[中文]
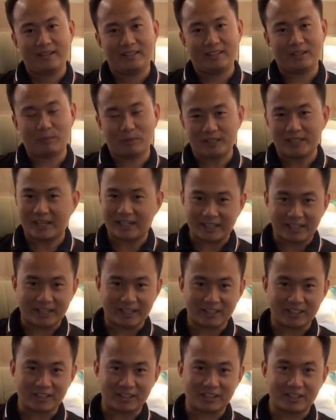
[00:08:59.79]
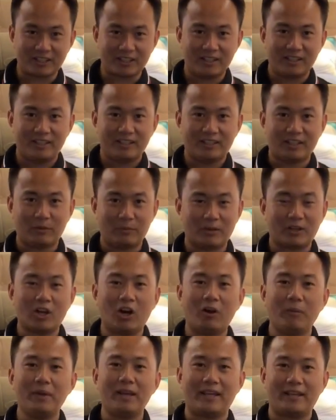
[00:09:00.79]
那么再给它一个指示，当我们
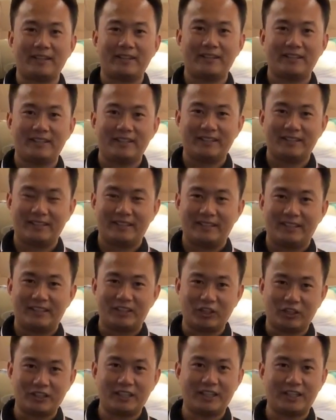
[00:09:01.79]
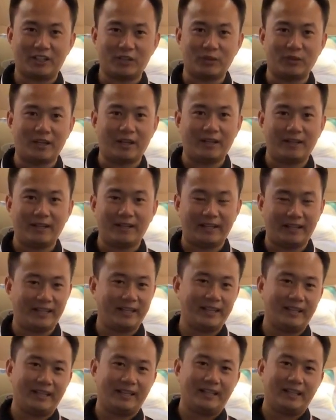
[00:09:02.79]
靠位调节的时候呢，哎，